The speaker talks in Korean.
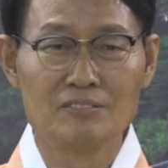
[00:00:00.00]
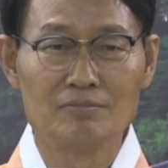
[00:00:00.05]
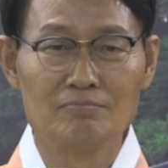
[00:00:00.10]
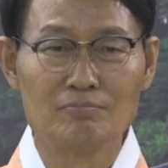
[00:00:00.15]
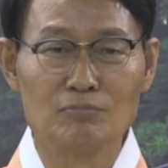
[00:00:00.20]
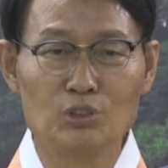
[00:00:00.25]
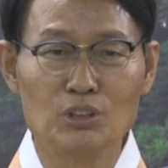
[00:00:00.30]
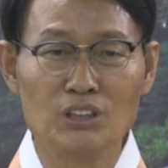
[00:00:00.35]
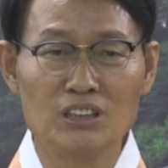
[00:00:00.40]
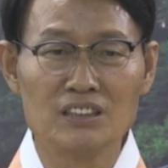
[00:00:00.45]

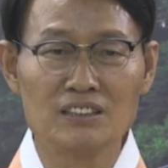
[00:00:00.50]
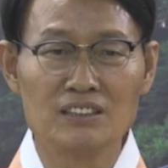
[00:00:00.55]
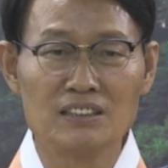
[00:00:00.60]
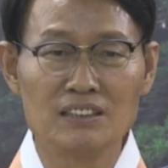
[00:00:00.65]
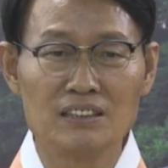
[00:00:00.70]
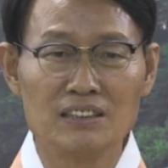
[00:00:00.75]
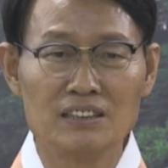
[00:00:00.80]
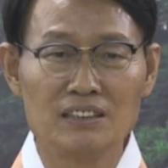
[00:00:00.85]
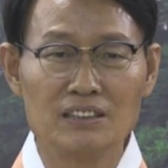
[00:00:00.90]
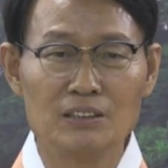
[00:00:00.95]
물이
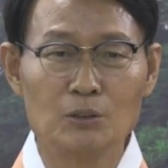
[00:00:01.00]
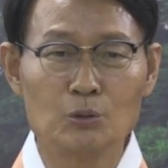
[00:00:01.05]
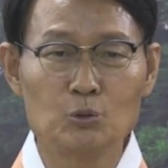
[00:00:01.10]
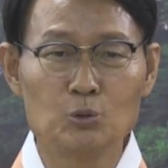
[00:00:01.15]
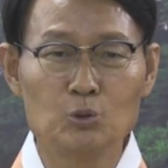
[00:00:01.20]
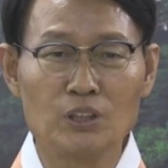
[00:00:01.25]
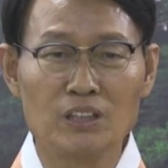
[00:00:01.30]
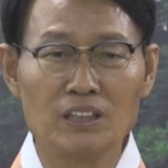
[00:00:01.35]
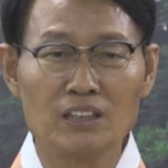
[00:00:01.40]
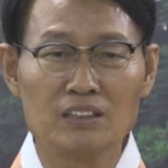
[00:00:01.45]
익은
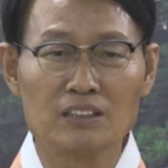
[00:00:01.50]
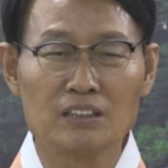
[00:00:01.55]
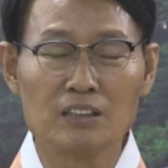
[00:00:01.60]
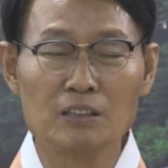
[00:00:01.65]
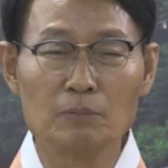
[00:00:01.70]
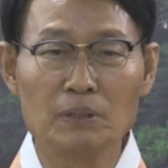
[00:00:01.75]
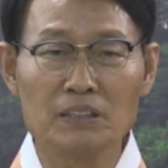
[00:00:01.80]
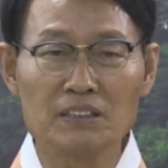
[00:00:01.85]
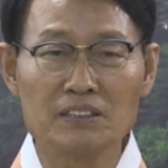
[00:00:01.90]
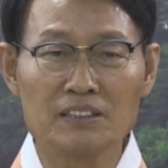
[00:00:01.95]
영주의
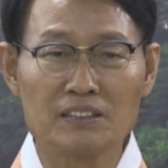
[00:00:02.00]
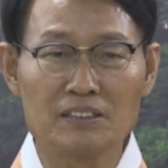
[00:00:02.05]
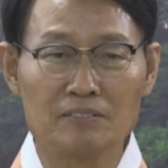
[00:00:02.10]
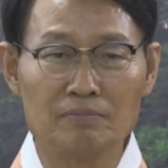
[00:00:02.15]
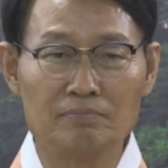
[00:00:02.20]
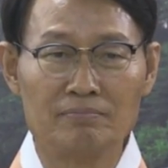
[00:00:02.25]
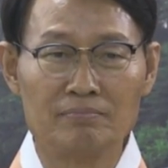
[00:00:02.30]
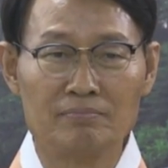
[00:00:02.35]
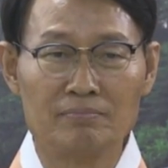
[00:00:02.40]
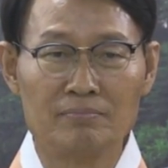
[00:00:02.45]
들판처럼
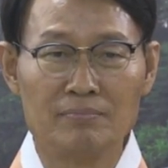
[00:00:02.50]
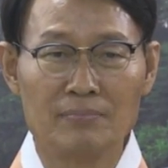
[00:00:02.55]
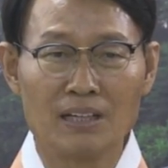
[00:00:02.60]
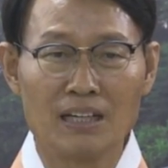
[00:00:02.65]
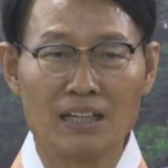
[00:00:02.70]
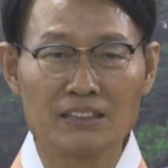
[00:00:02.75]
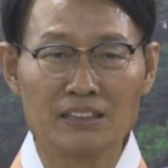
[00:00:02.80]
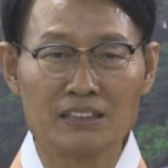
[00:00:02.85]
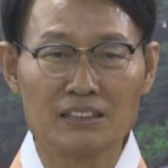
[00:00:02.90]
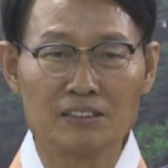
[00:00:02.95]

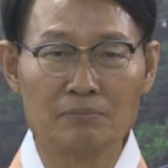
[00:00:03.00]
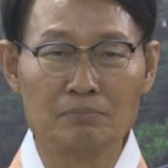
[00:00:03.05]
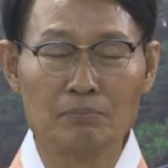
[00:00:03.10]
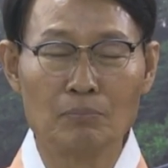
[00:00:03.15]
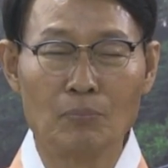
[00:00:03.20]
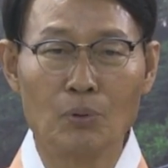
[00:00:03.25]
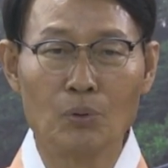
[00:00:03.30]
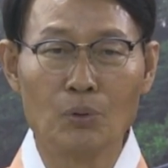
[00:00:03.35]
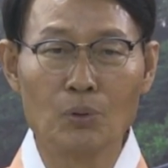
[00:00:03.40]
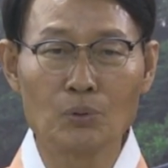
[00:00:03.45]
하시는
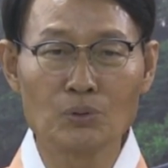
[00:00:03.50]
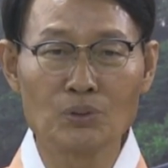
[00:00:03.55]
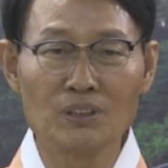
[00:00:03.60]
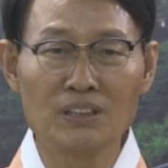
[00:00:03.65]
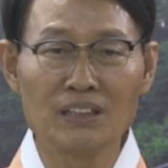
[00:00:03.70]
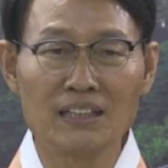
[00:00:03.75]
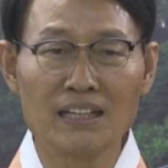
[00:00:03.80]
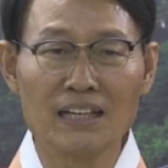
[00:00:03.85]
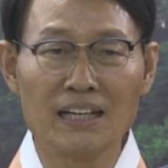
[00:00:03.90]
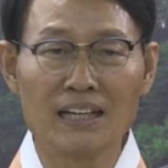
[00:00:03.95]
모든
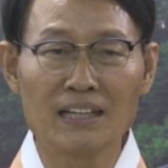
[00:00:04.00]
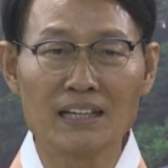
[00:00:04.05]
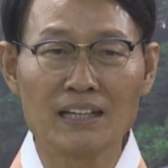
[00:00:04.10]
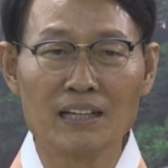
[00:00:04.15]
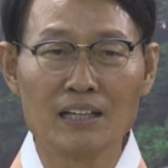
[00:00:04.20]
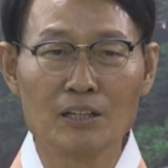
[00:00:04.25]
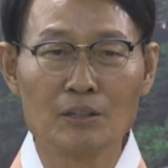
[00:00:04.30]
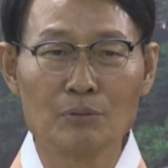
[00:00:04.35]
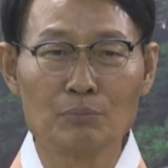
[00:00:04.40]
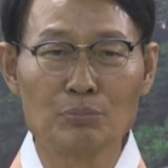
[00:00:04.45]
일에
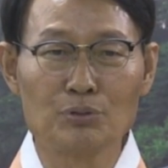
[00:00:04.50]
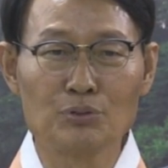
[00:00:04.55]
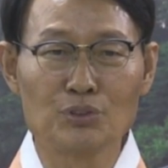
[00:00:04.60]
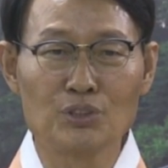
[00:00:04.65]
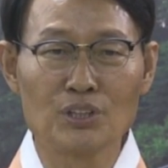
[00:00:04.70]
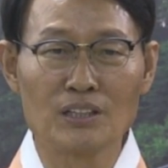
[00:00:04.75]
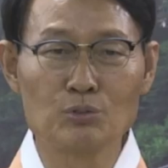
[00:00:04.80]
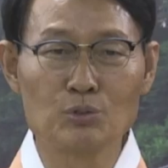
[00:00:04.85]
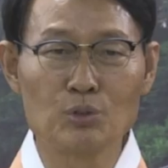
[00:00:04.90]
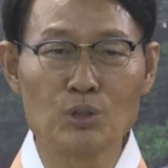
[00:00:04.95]

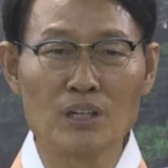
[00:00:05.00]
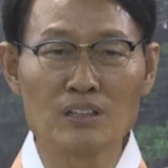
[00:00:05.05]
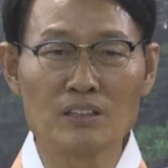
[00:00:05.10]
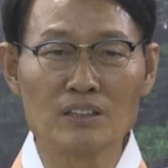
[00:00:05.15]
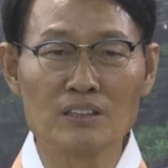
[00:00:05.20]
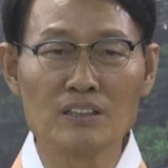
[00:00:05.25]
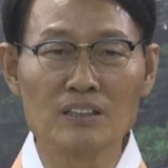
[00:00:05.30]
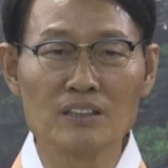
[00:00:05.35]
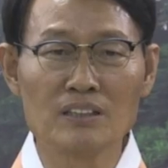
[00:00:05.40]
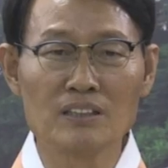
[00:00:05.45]
풍성한
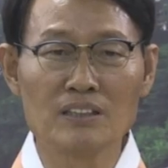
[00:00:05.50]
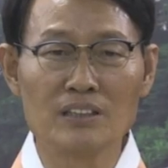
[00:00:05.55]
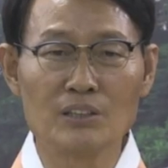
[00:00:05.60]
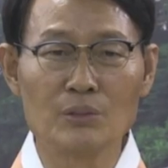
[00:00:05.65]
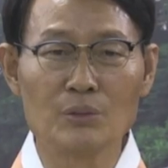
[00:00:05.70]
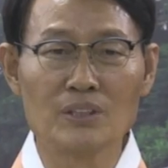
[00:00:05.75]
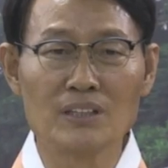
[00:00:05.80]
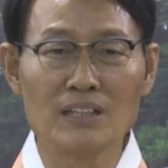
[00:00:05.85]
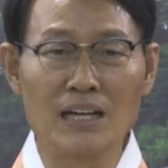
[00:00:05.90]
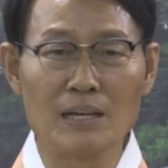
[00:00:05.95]
수확을
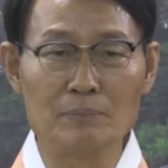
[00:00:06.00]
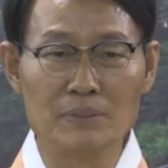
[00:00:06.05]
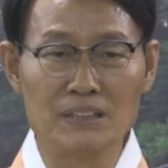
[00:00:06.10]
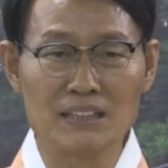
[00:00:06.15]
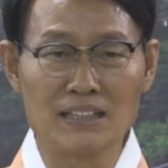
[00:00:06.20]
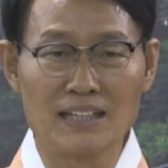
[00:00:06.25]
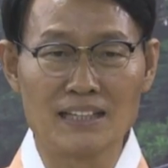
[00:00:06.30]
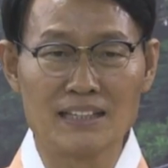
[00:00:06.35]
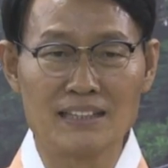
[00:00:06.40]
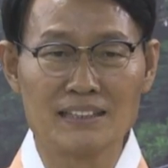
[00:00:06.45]

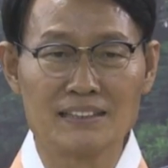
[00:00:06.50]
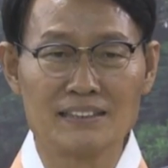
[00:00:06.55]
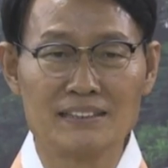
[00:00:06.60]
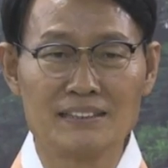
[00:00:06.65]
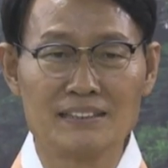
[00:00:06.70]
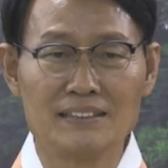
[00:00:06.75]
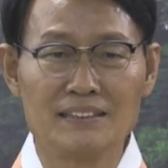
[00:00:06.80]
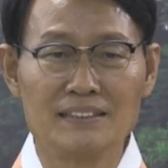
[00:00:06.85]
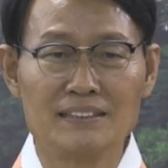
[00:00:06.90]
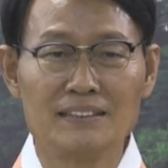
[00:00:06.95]
기원합니다.
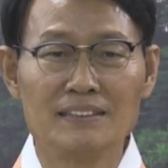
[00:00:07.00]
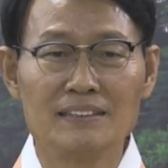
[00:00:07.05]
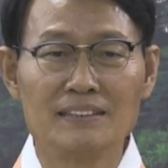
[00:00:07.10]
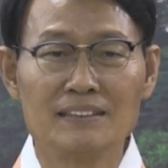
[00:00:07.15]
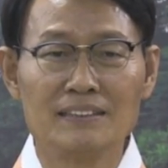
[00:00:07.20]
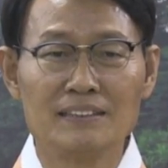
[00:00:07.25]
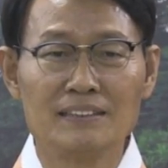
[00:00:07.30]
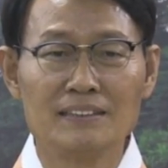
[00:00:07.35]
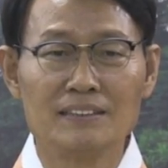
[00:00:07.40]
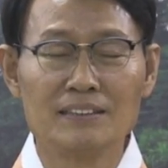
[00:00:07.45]

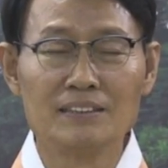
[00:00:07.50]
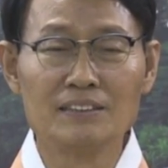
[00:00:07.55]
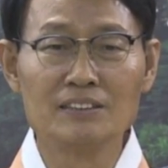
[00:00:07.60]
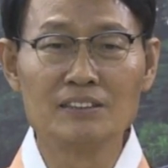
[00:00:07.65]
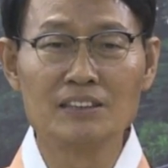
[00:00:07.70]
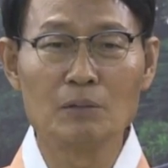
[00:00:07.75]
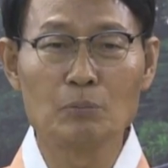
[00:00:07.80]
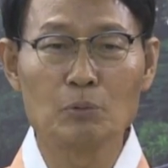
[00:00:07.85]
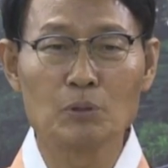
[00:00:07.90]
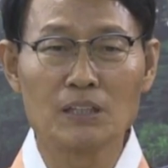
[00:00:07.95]
어느
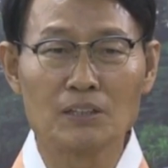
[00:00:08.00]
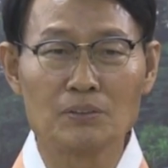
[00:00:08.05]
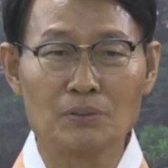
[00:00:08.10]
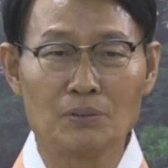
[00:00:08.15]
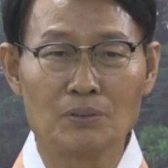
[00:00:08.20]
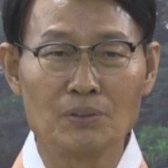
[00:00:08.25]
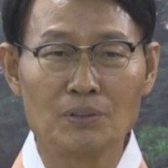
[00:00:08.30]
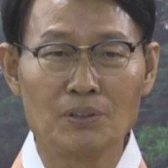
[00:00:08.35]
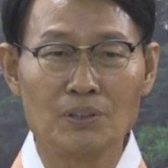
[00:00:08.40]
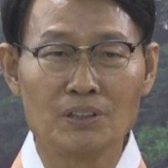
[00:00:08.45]

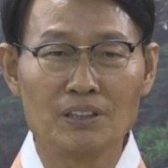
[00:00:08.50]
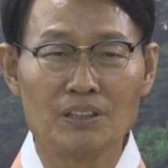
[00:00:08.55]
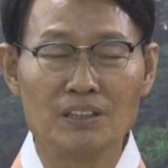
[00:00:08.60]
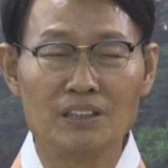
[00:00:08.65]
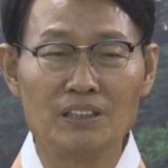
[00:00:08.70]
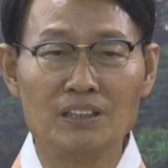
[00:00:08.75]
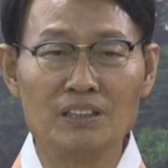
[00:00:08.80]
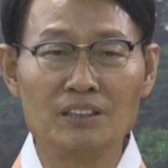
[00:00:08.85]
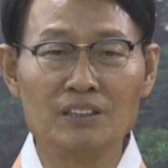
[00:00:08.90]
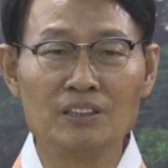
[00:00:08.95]
해보다도
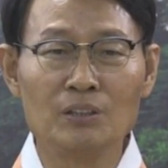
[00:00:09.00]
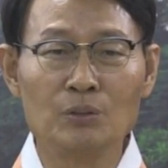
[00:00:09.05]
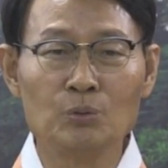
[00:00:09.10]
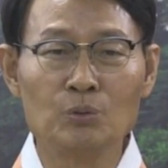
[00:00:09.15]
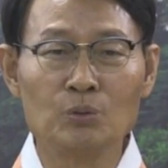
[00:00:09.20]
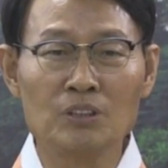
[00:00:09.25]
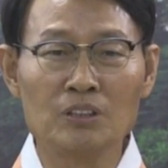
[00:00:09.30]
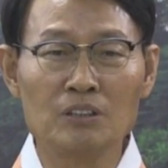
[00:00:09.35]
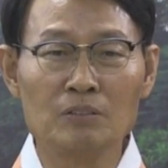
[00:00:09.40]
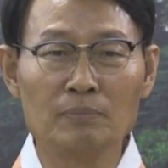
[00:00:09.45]
긴
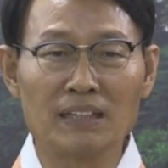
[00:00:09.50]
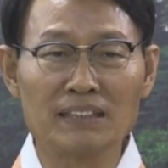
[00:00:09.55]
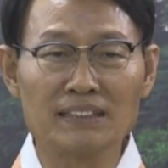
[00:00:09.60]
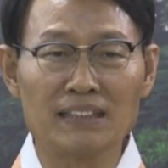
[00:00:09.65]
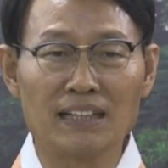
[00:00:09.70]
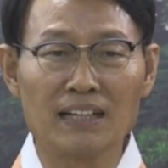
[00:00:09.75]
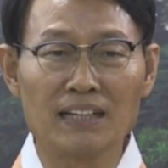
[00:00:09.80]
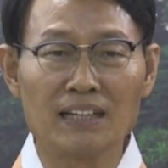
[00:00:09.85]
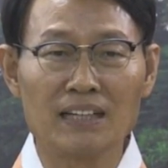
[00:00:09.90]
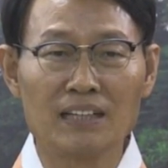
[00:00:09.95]
연휴를
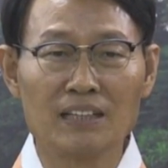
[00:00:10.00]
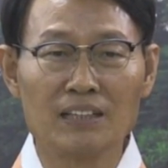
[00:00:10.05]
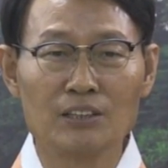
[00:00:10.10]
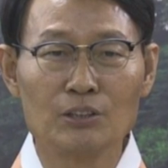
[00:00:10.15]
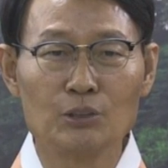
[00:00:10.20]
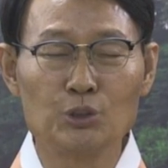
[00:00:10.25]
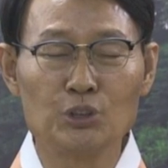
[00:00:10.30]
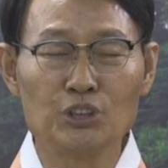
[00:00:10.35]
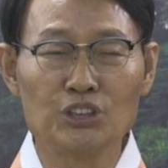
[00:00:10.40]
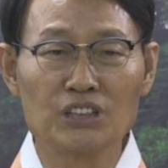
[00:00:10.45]
맞아
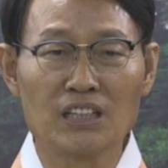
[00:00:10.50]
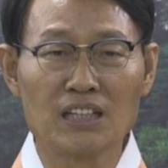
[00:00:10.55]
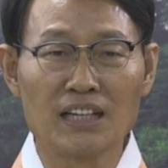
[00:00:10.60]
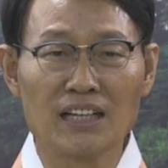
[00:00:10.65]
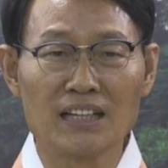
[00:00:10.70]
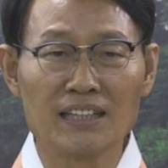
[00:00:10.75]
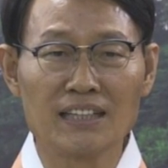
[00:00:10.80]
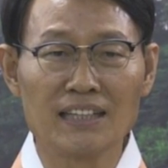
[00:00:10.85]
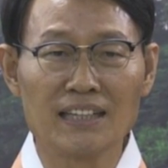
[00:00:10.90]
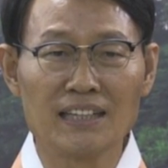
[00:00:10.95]
휴식과
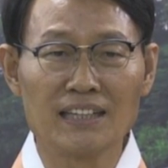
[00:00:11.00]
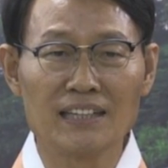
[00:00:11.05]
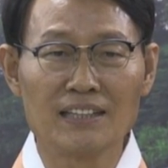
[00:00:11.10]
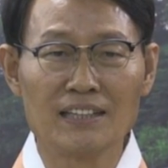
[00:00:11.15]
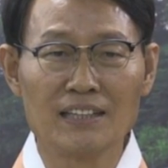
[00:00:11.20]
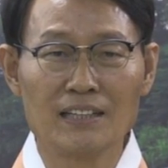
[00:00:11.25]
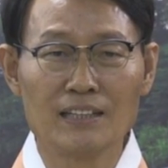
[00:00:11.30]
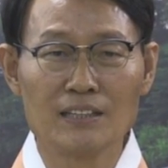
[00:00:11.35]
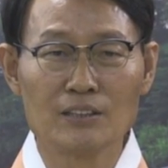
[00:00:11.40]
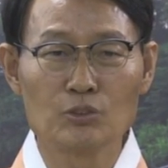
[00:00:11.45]
함께
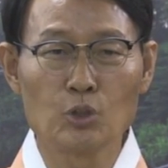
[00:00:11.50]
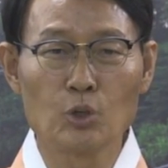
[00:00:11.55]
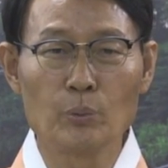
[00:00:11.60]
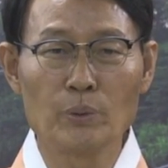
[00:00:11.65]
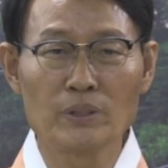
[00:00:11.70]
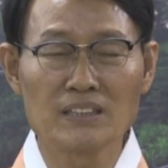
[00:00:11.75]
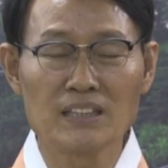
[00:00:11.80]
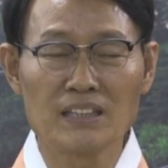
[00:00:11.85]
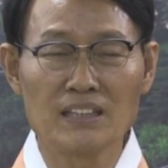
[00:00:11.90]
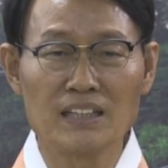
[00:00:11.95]

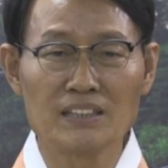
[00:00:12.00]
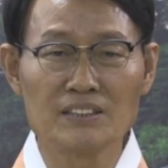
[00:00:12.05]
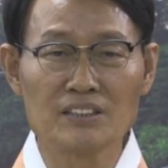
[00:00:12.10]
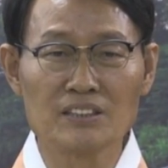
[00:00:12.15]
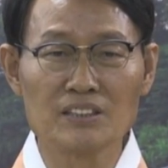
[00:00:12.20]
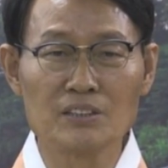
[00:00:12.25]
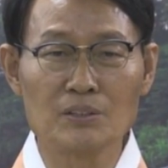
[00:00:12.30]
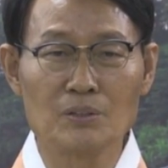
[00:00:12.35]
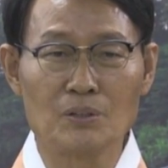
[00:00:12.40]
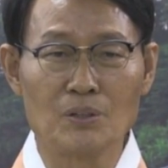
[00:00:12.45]
소백산의
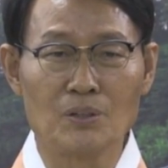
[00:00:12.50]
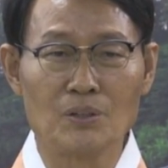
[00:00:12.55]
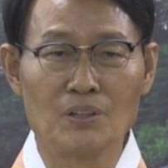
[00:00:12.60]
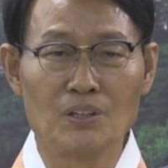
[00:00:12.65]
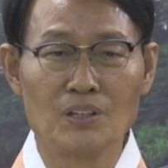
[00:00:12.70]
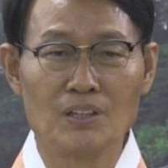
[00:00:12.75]
전기로